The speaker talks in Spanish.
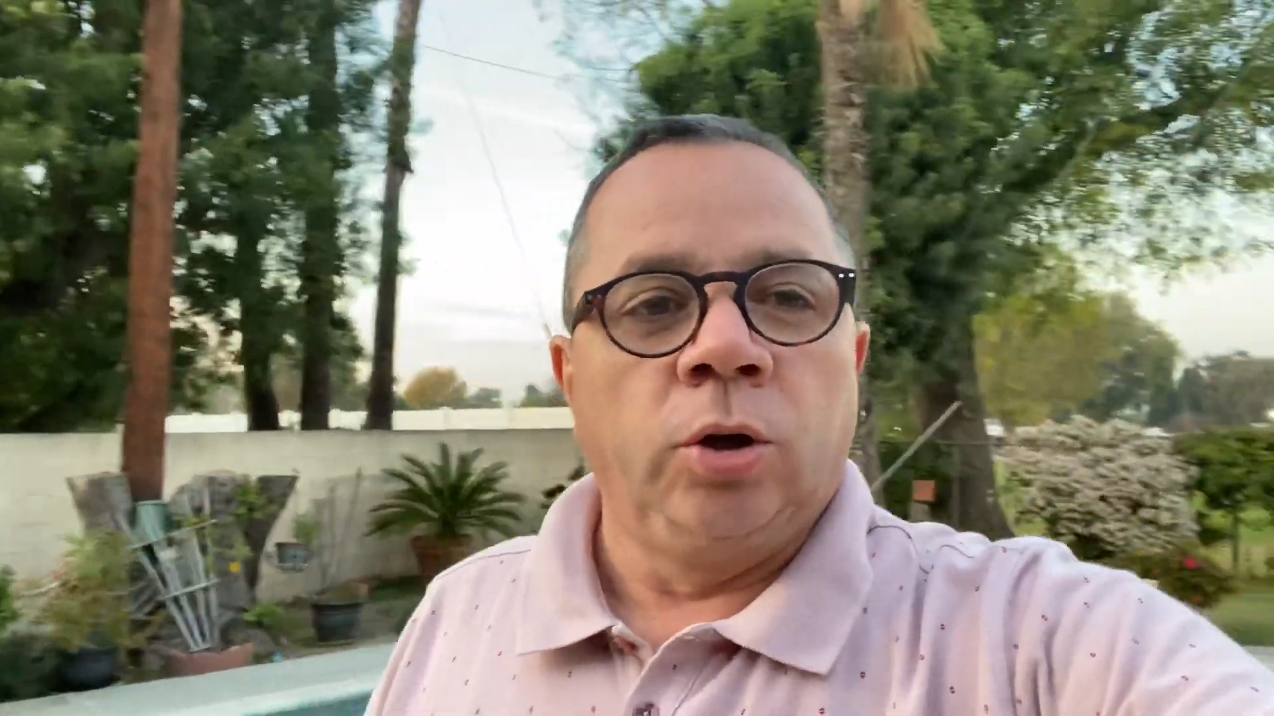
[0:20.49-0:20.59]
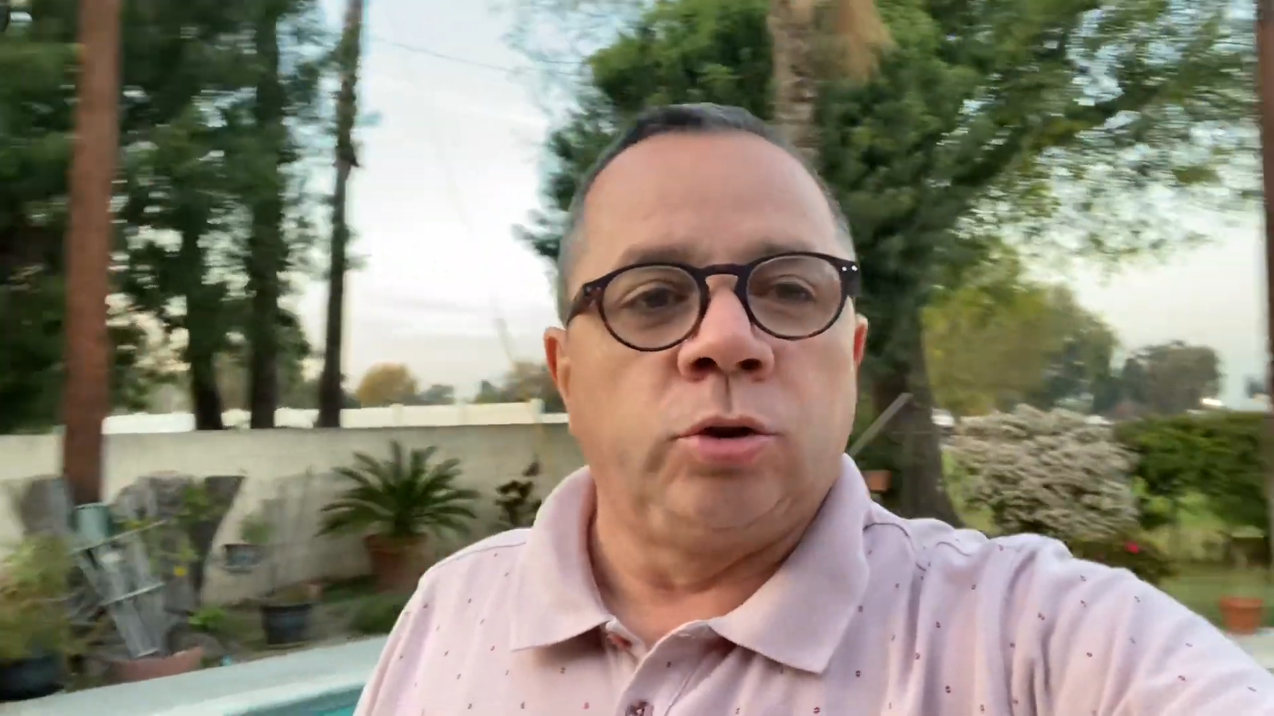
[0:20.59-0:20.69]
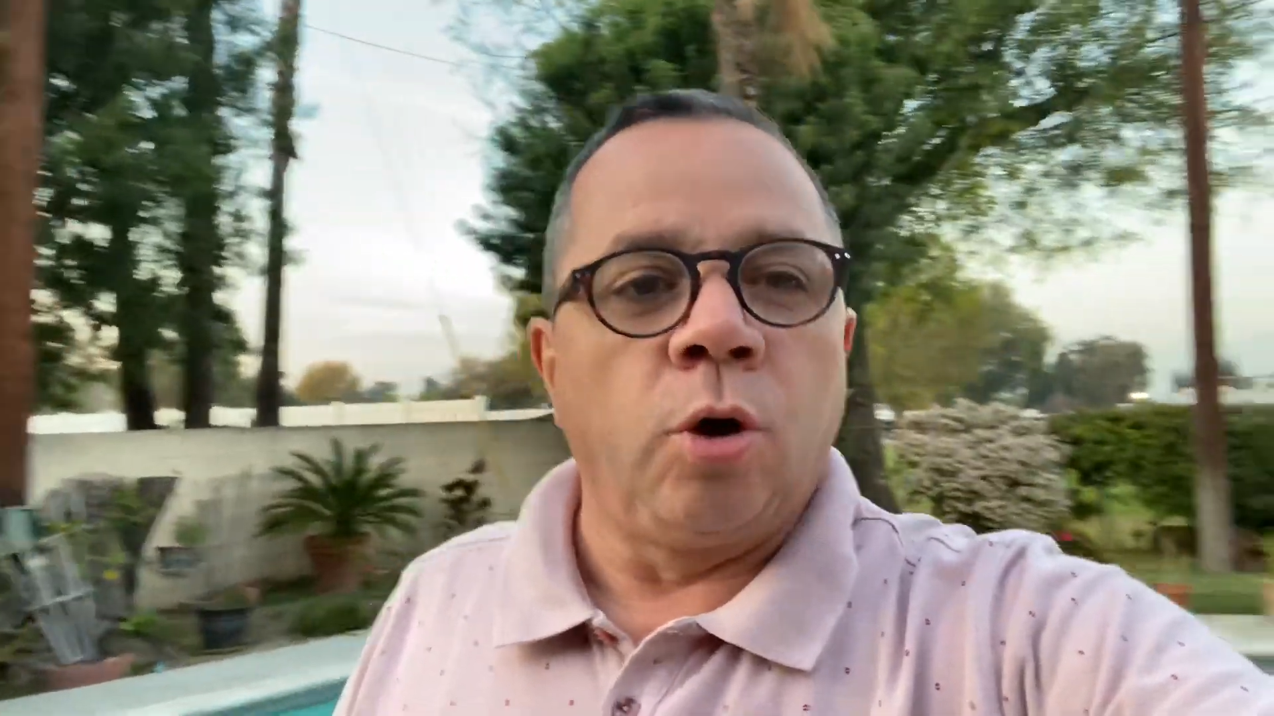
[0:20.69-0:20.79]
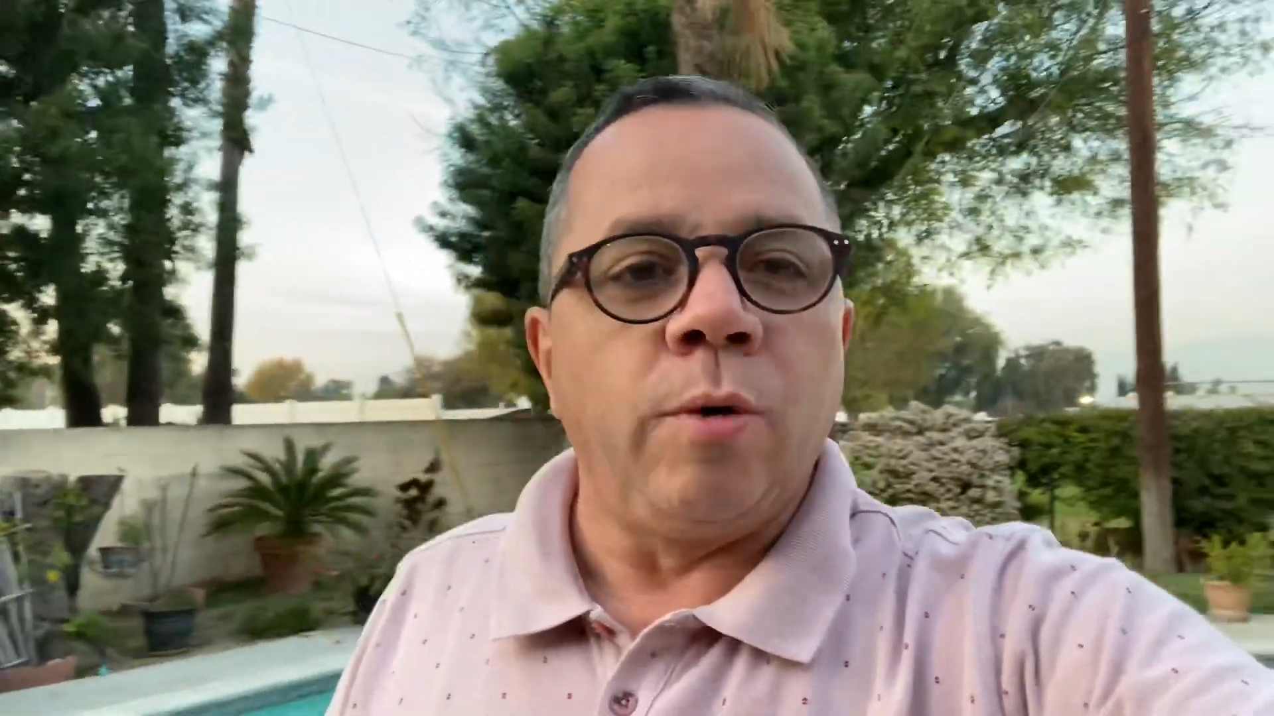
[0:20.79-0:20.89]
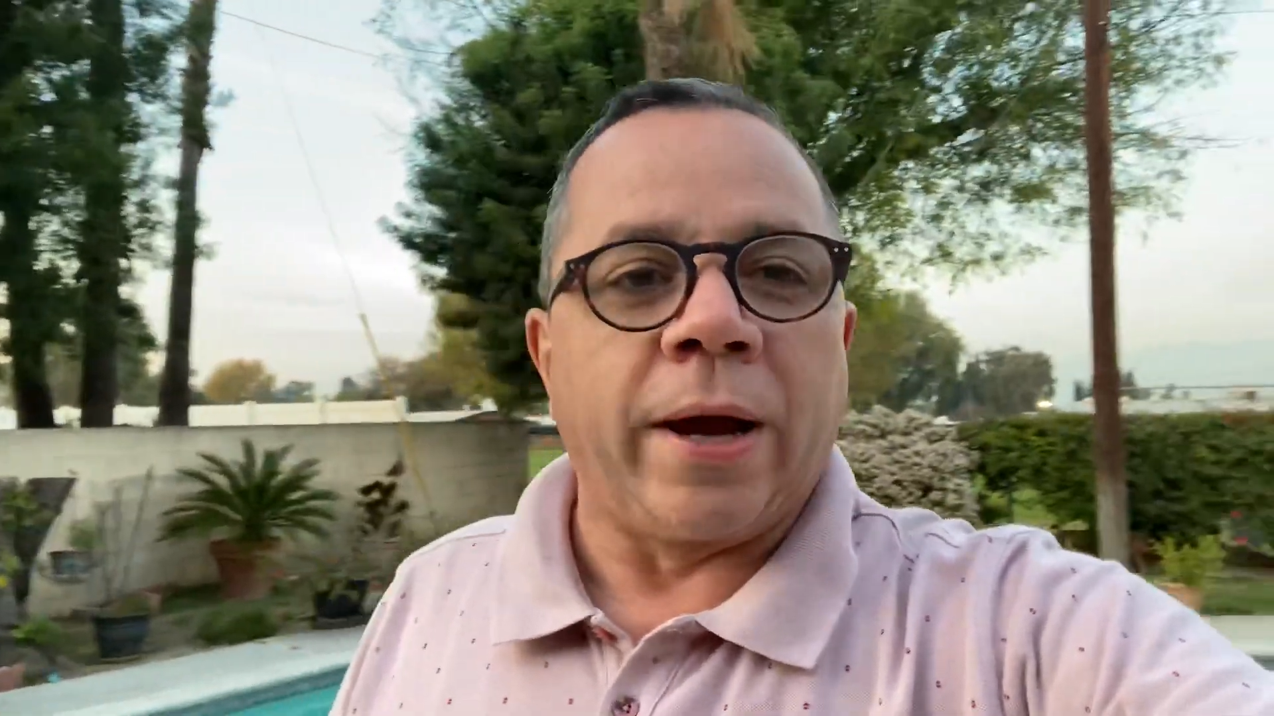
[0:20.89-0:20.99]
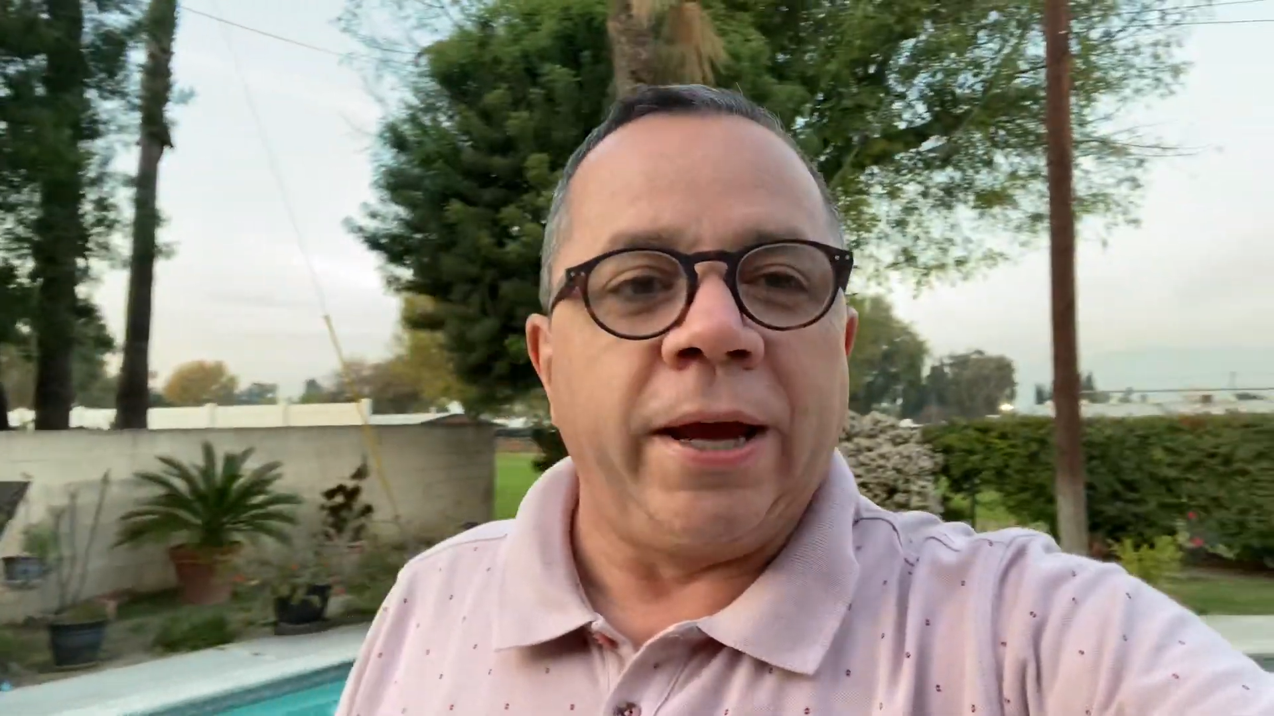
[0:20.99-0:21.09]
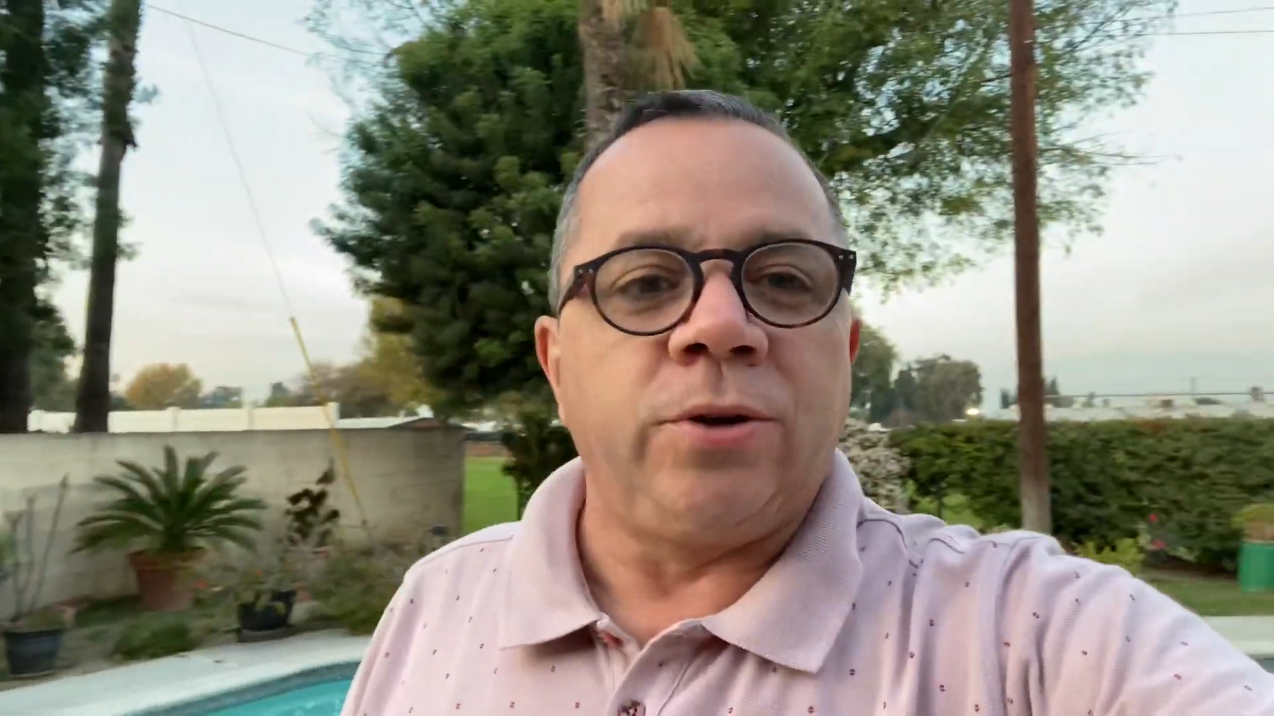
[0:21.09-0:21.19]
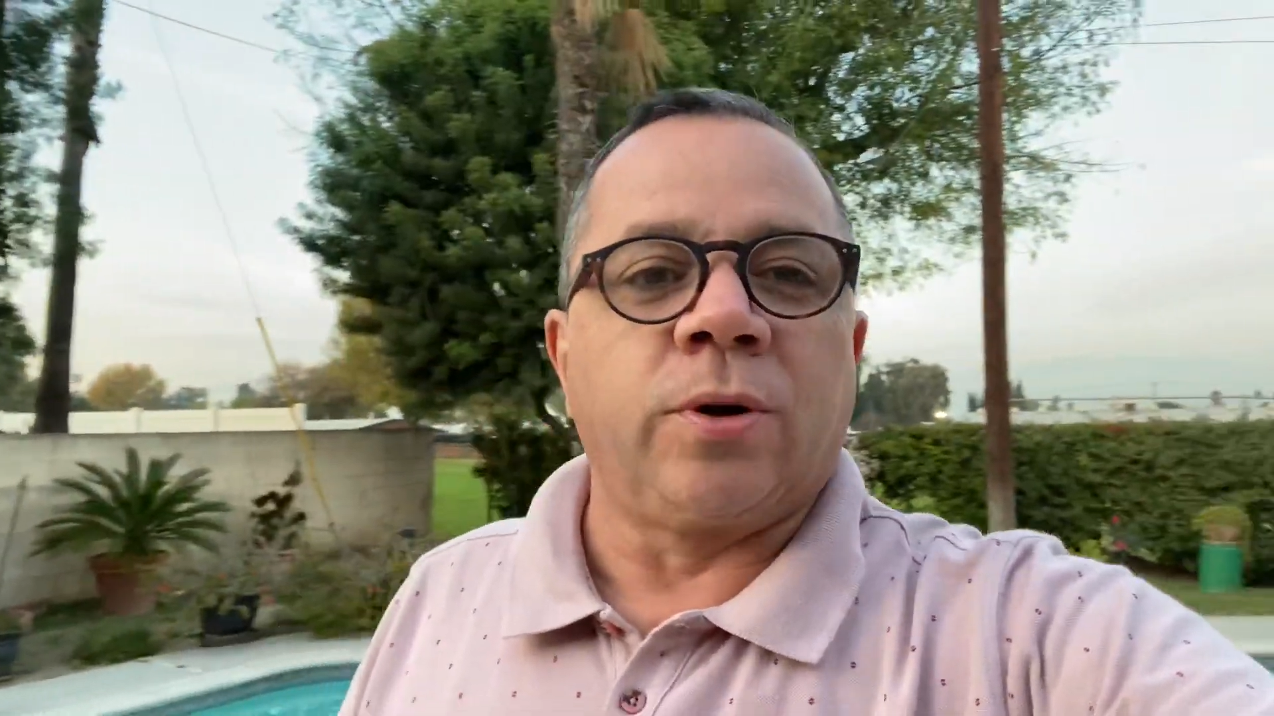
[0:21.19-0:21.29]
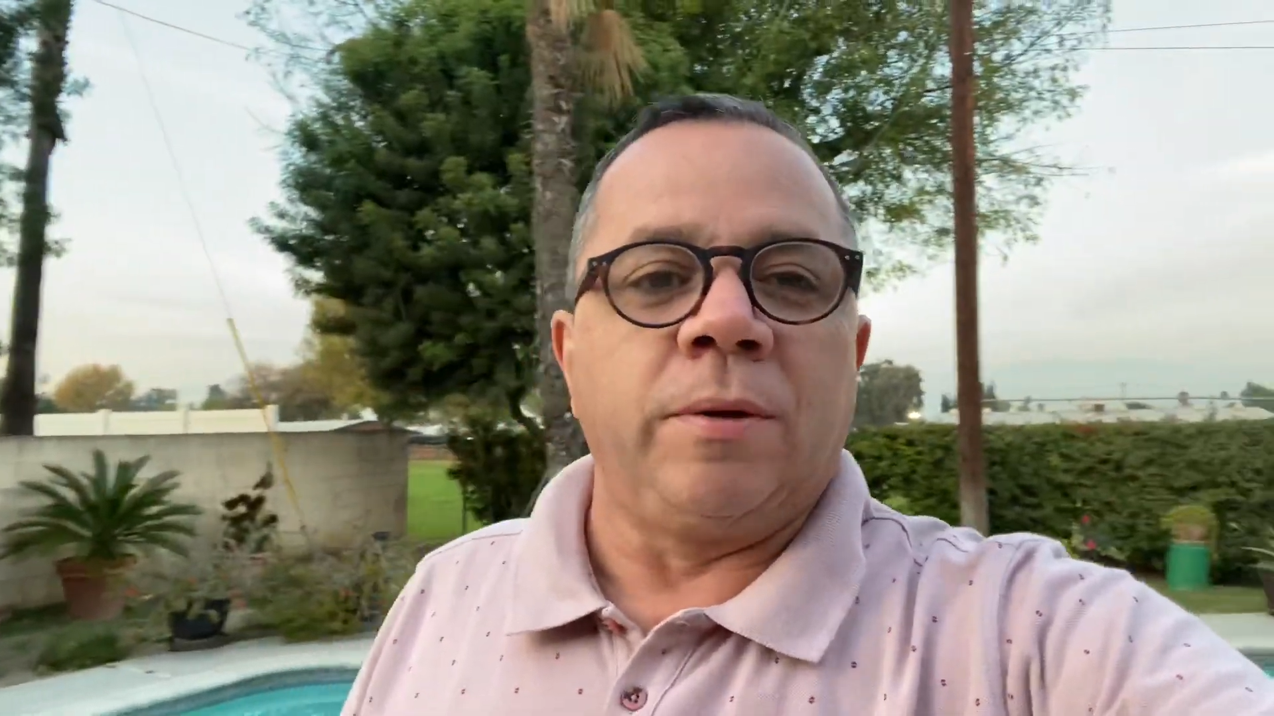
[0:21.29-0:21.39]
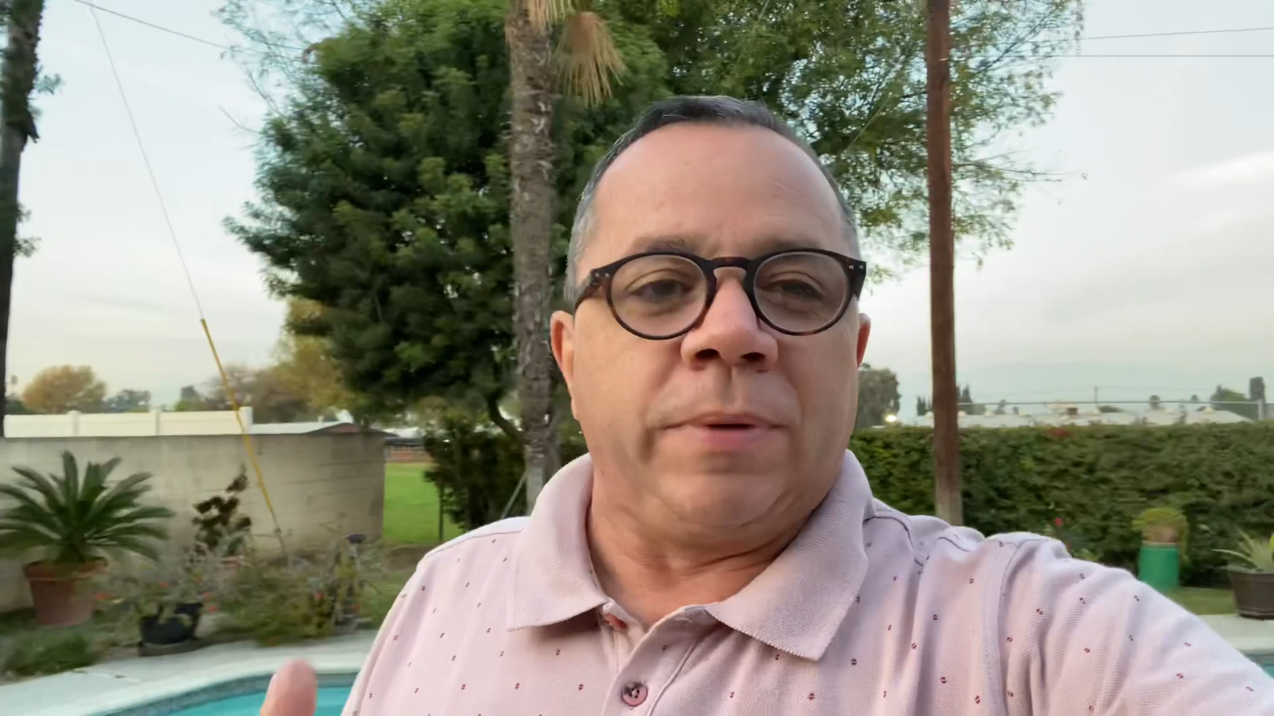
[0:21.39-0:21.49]
todo
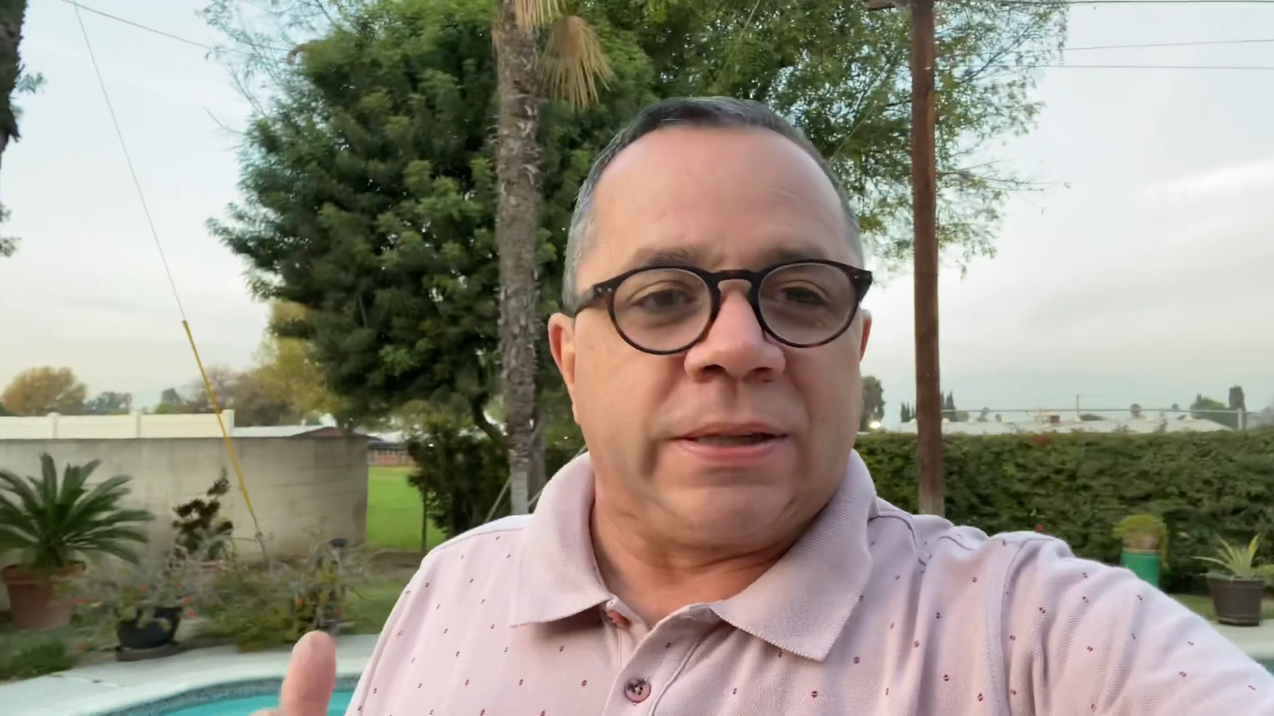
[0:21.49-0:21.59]
aquello que me